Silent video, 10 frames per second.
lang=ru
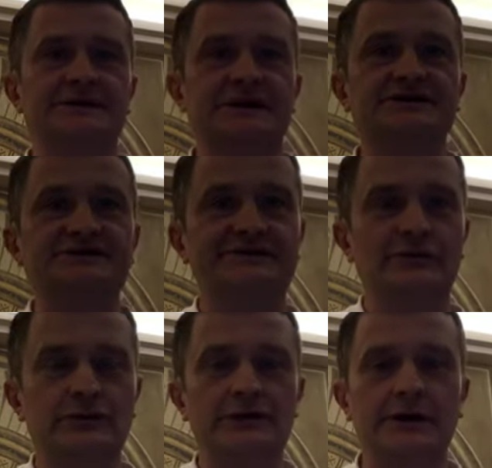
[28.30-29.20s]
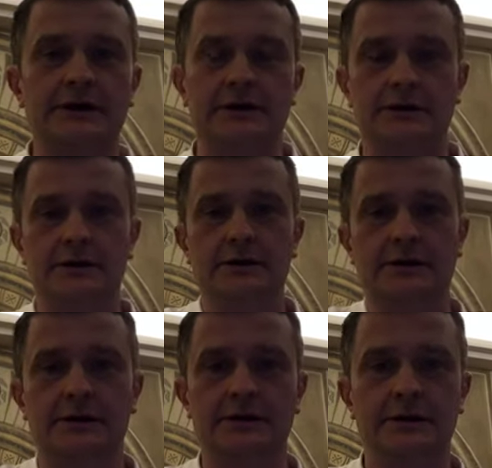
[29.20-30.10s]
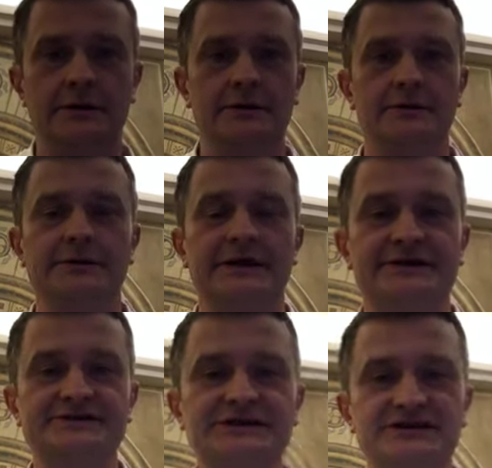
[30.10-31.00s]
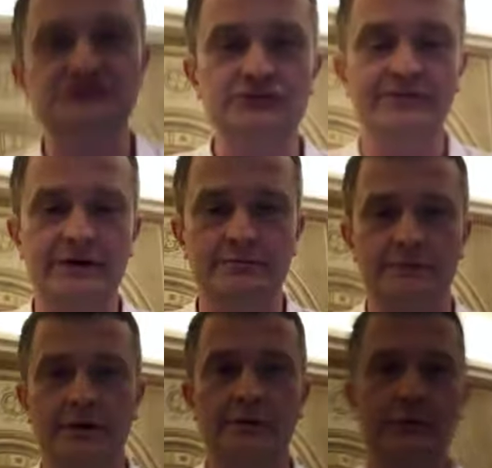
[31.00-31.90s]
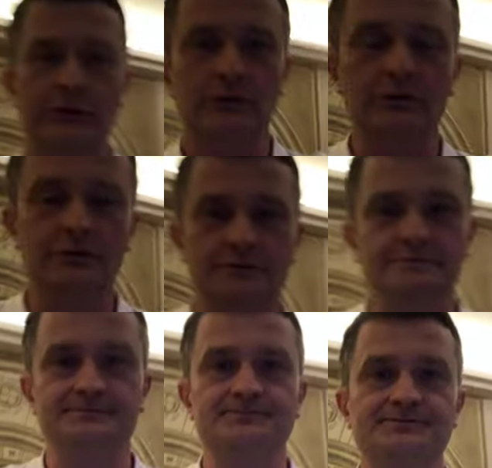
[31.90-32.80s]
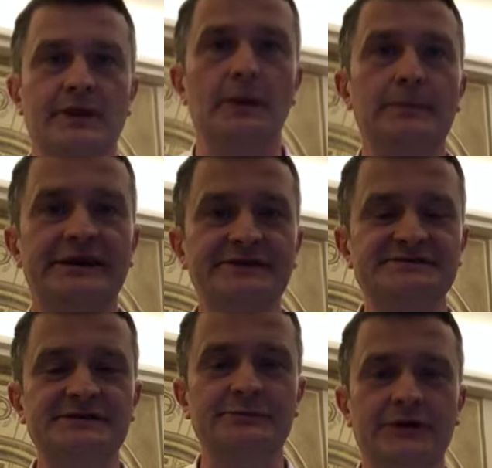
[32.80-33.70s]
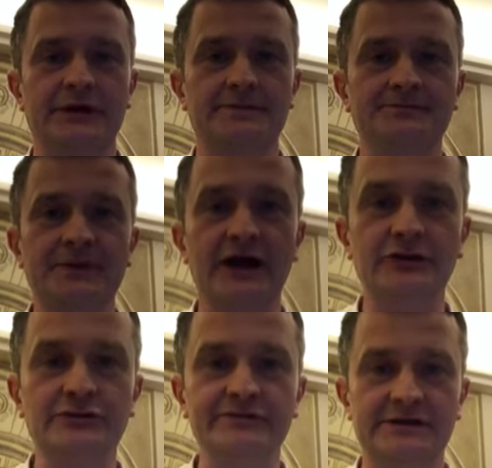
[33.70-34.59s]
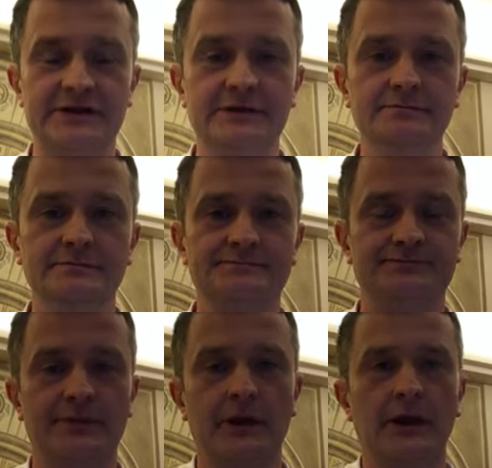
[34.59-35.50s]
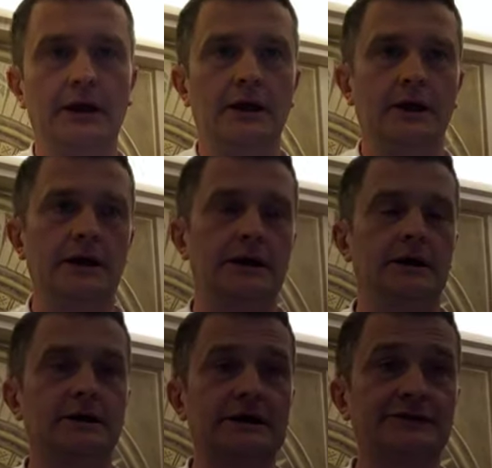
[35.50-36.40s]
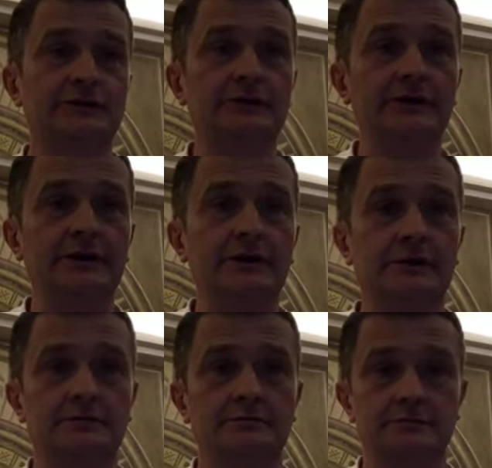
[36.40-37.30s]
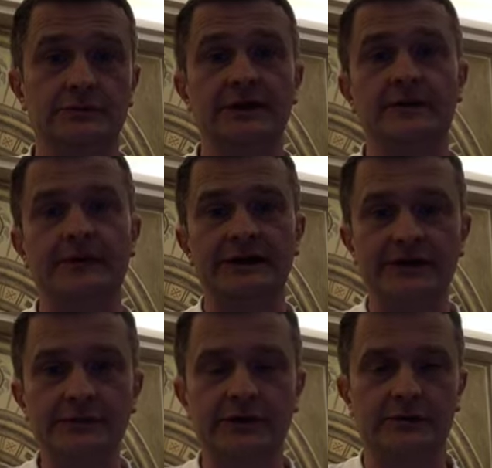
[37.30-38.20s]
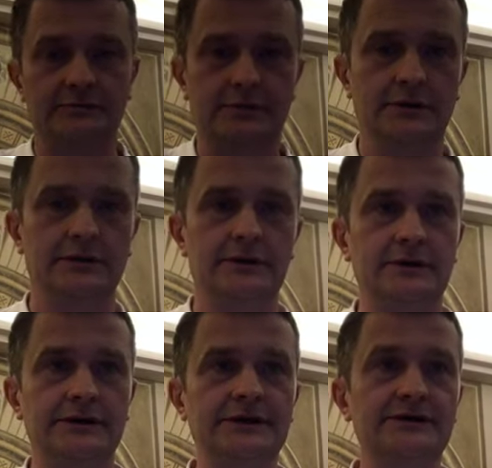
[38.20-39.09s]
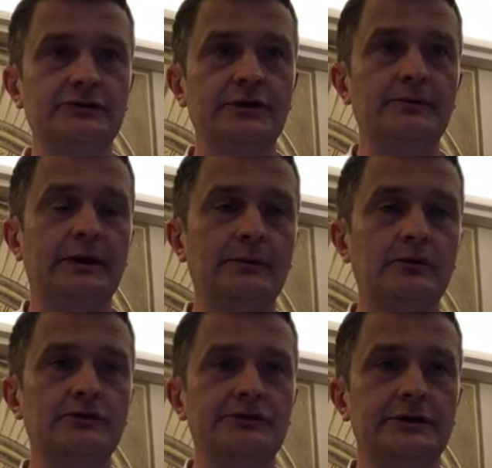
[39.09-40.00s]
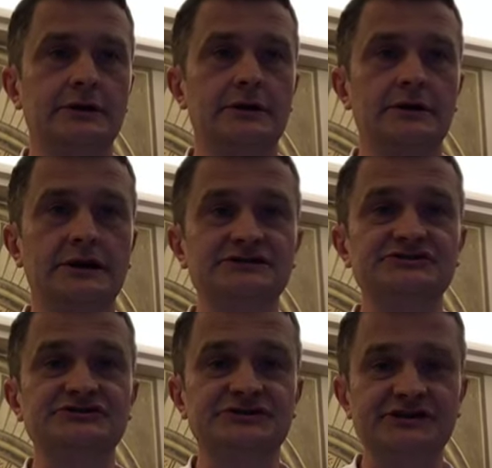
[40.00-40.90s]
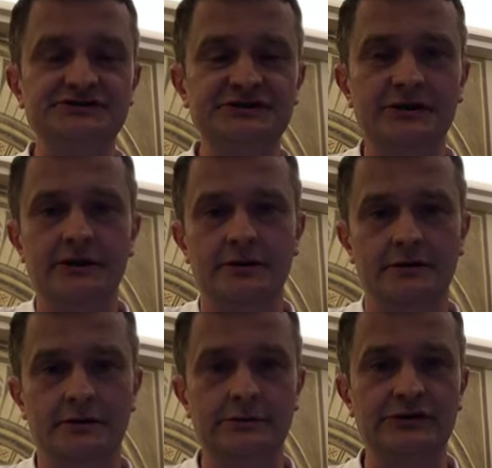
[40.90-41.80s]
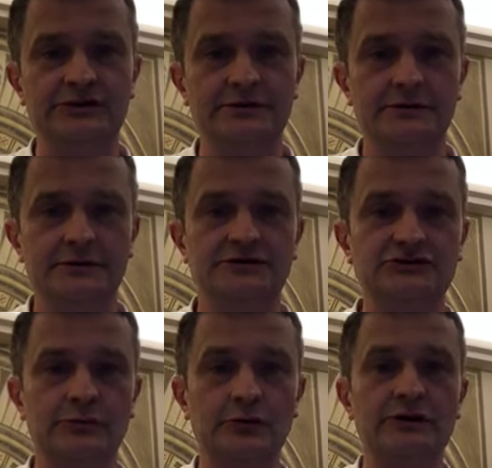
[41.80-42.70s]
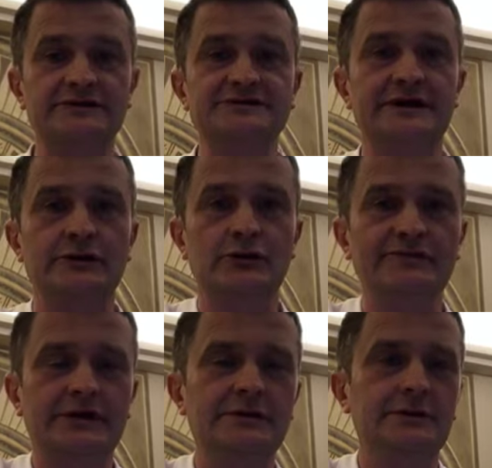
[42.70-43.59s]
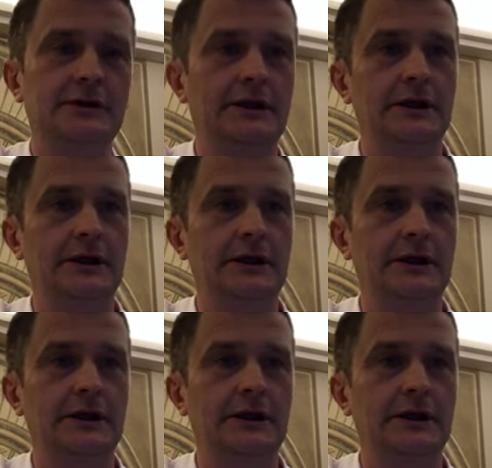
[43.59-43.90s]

Итак, сегодня а, я расскажу вам про принципы аюрведы, а, которые необходимы а, и которые помогут а, каждой женщине быть еще более здоровой,